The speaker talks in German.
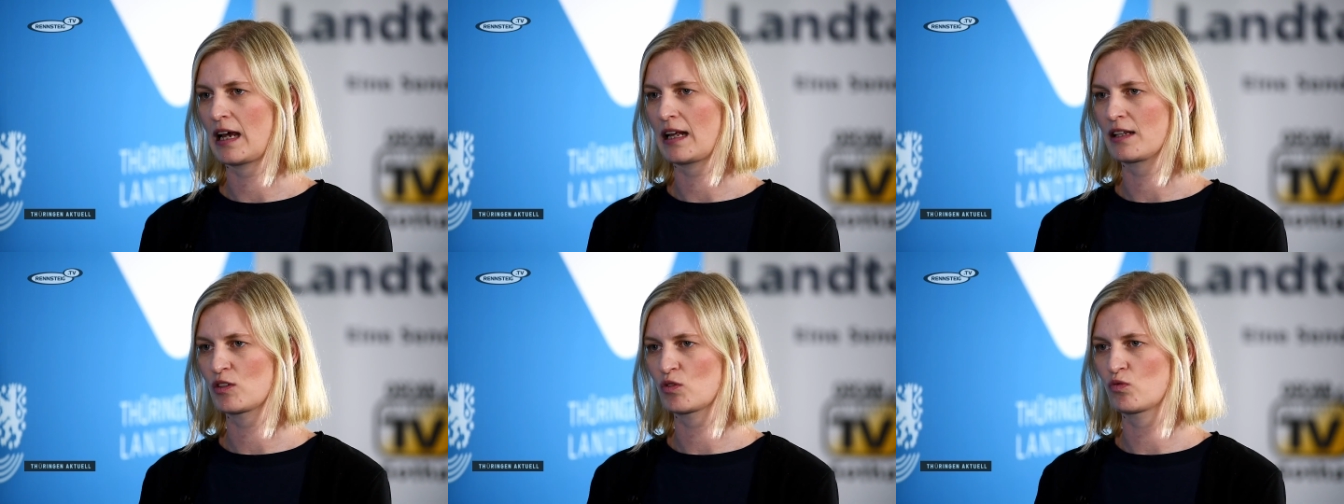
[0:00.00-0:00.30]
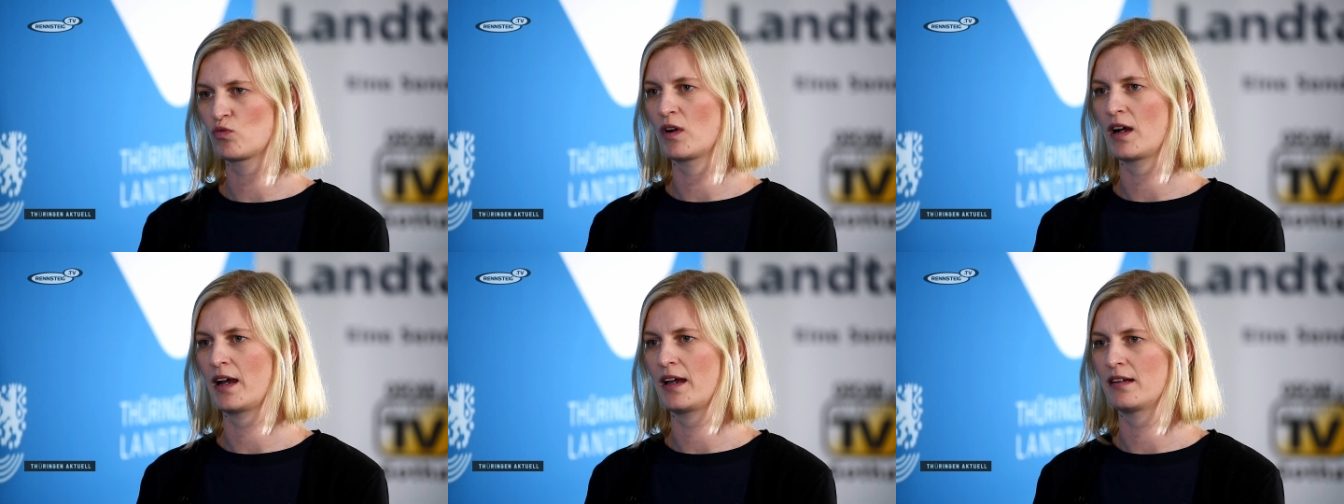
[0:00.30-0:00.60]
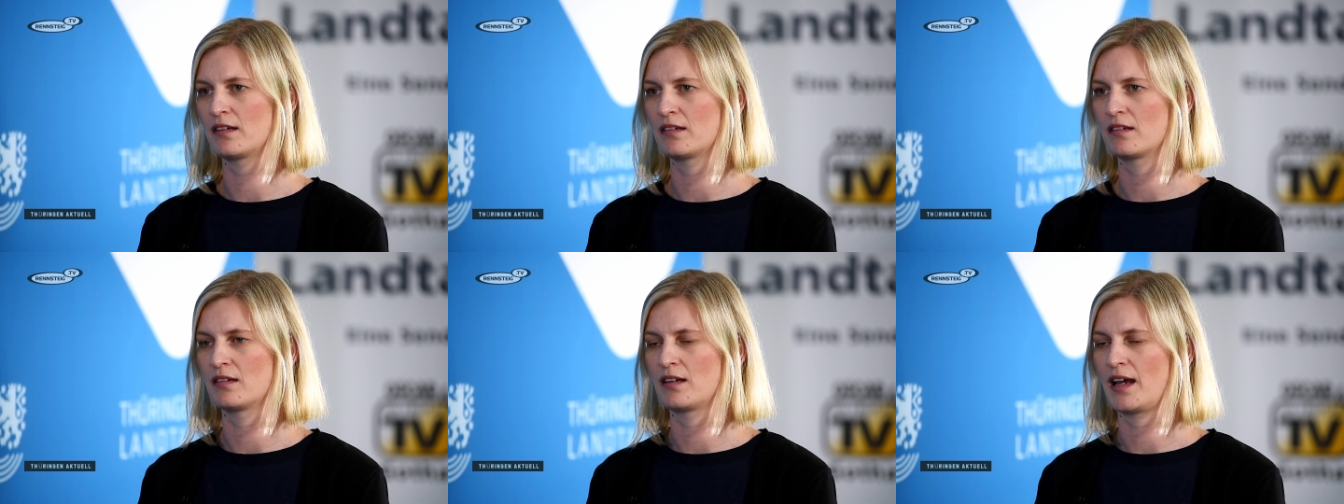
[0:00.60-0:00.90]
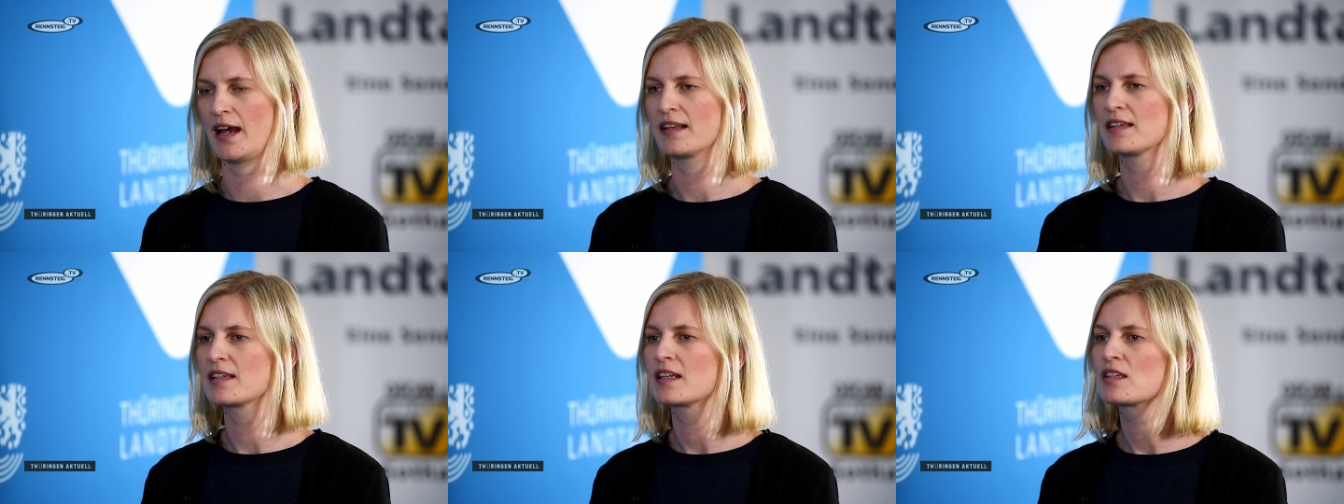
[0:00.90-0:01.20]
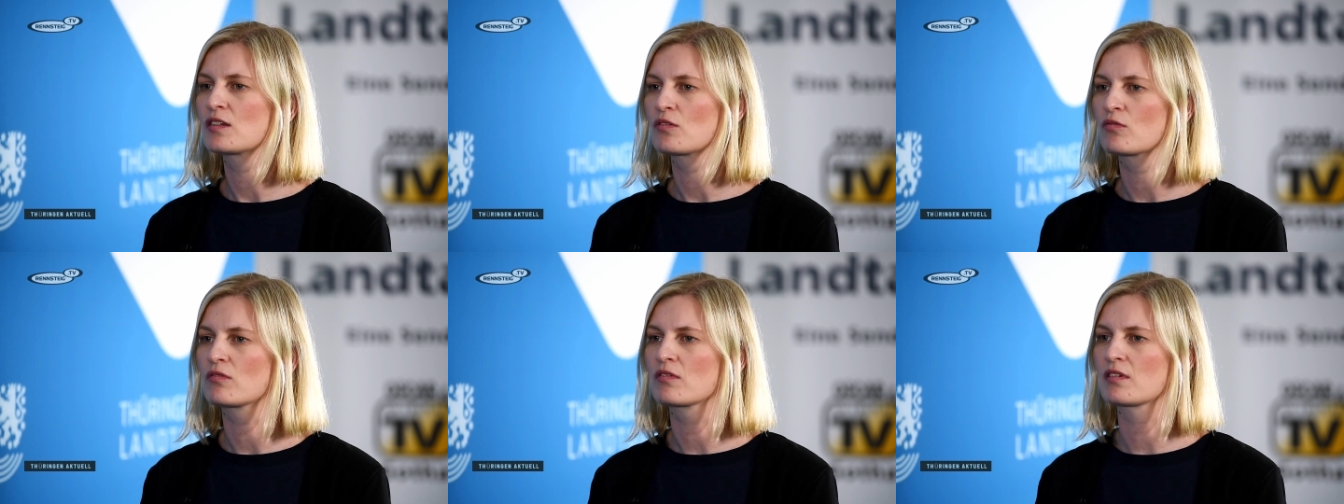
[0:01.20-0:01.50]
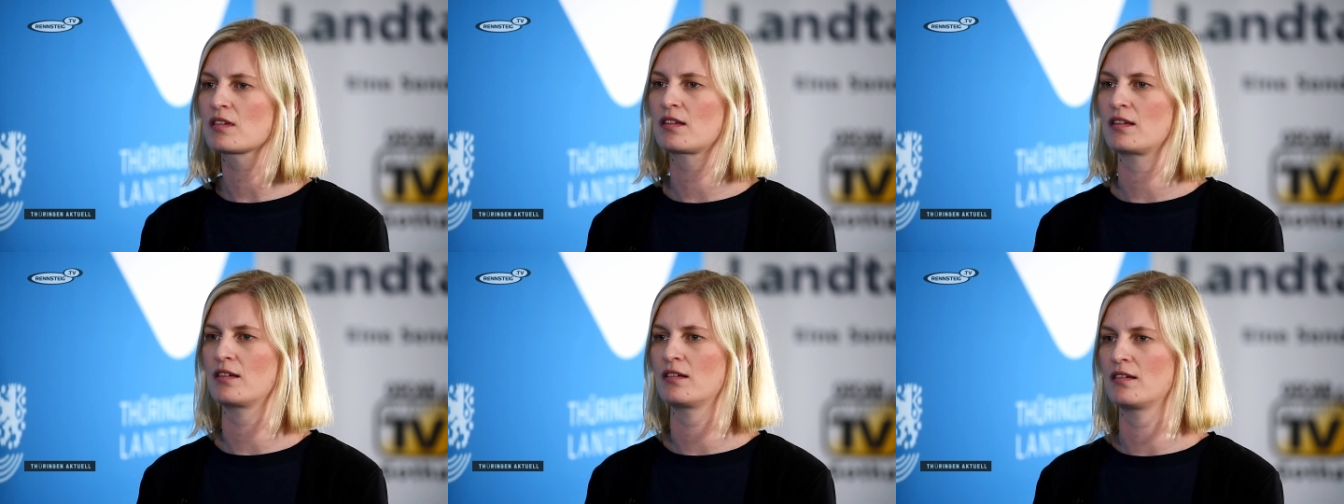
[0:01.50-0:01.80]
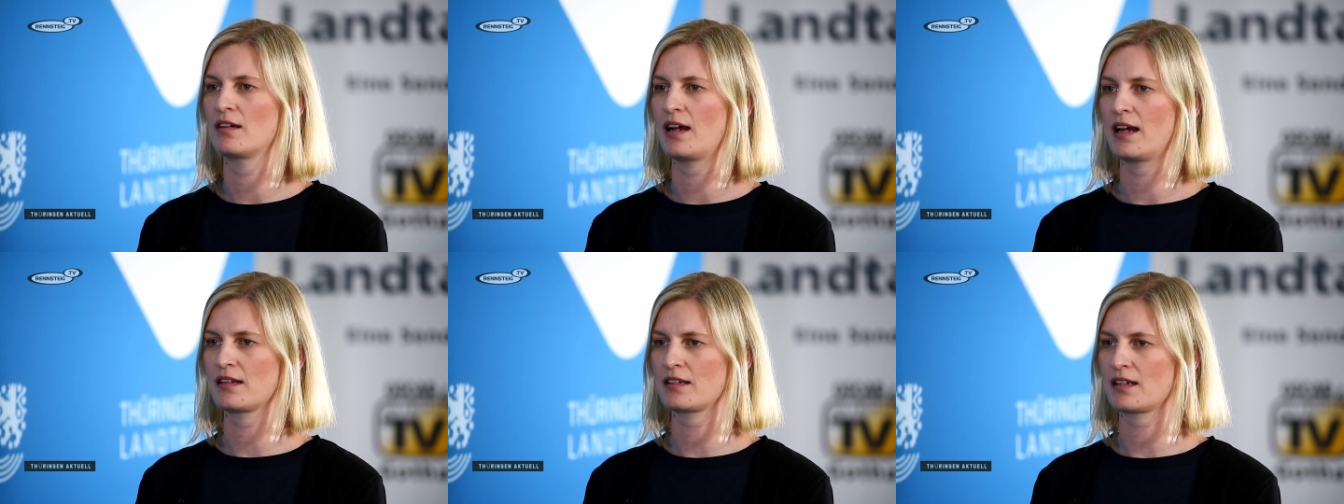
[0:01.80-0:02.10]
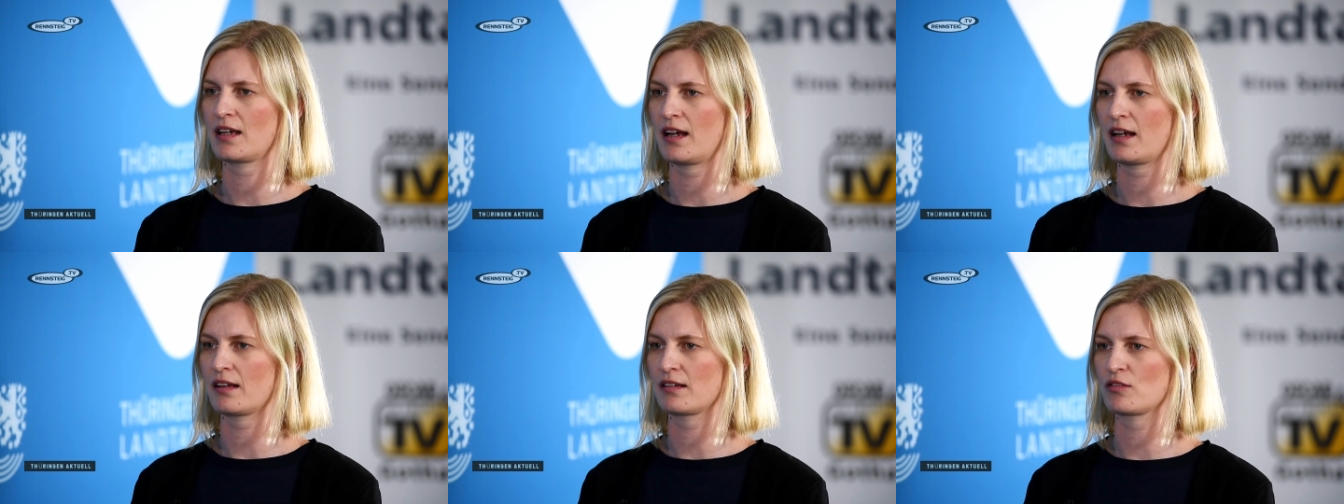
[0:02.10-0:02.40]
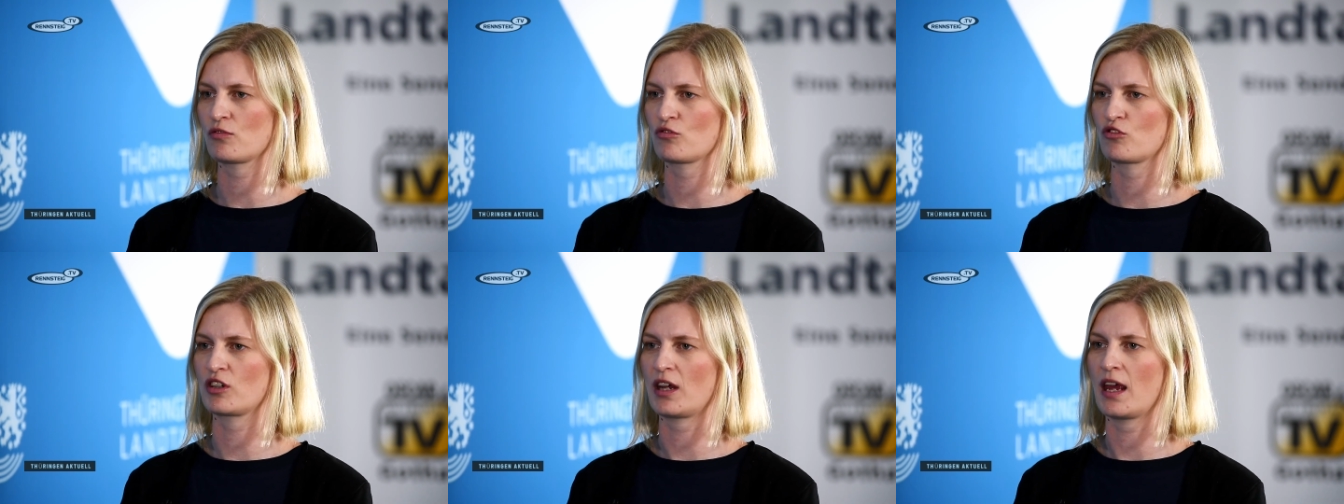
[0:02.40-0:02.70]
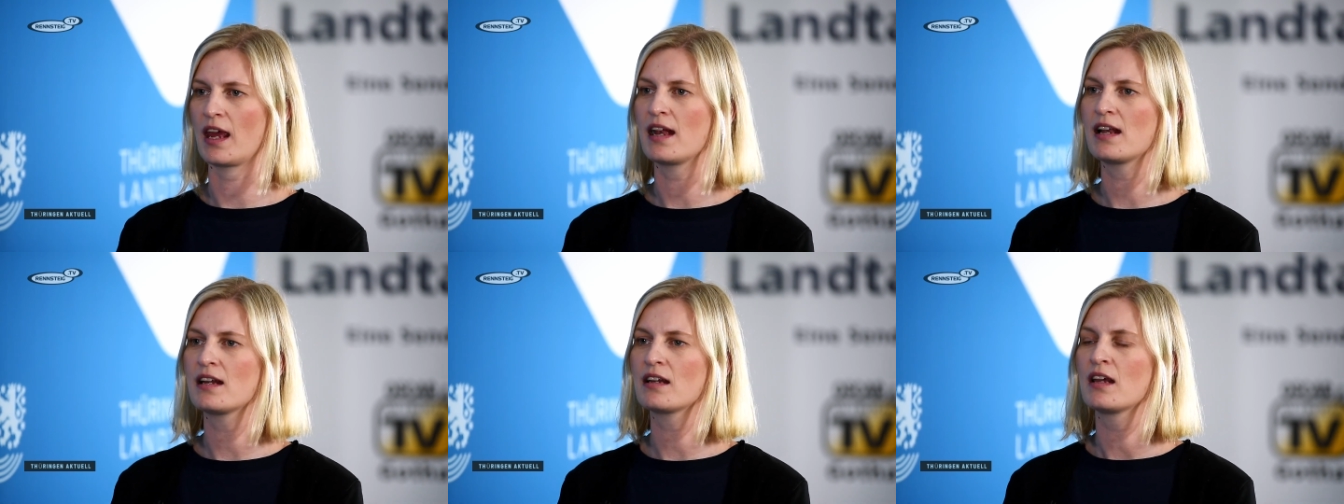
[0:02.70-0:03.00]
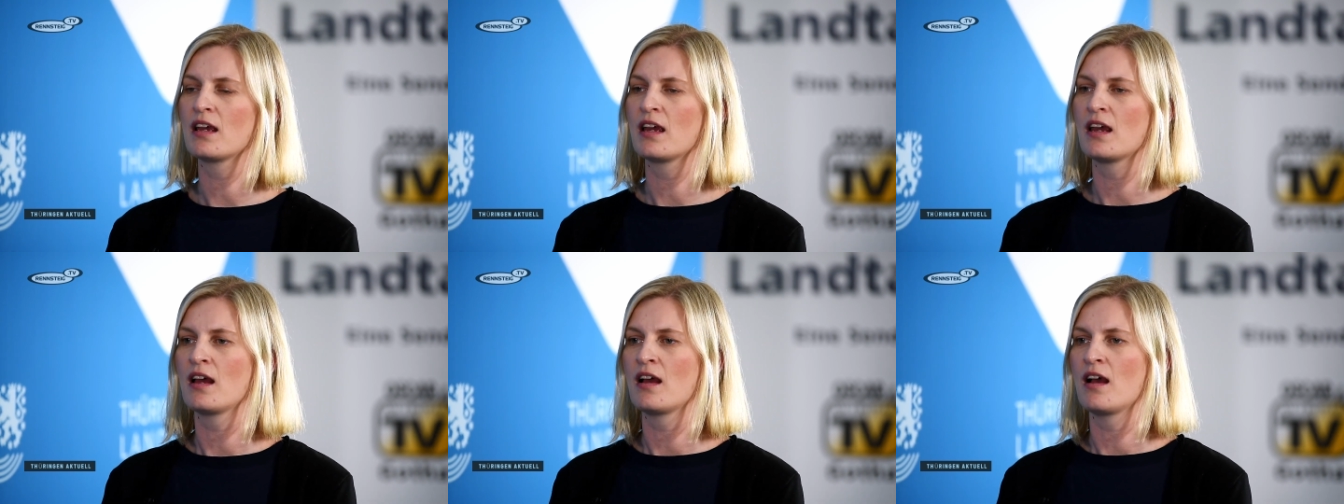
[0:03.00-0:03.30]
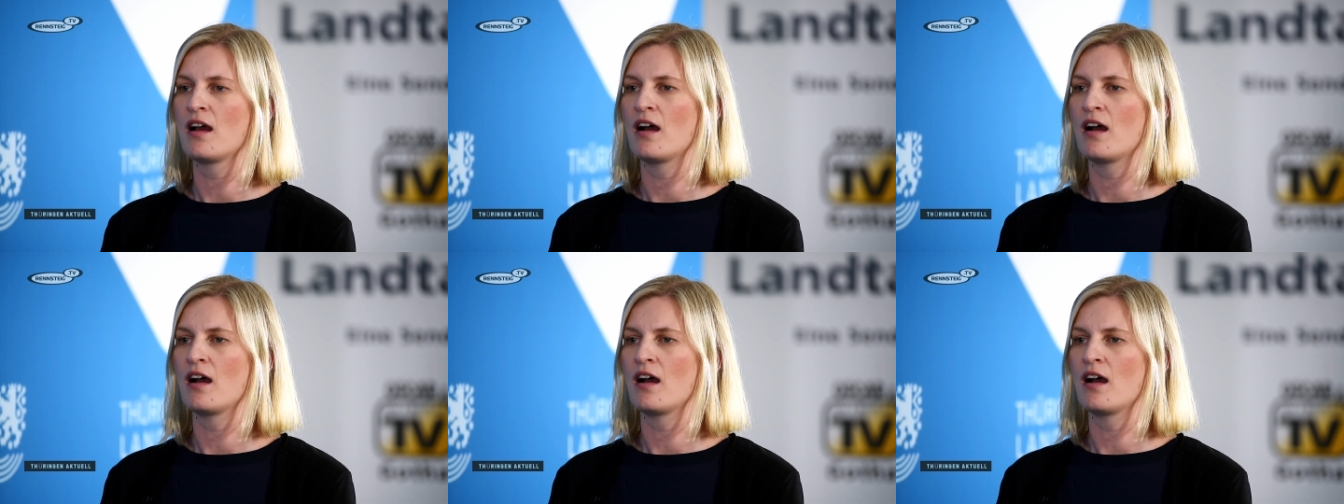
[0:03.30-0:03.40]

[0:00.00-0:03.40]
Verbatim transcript: dazu einen Einsetzungsantrag äh, zu stellen.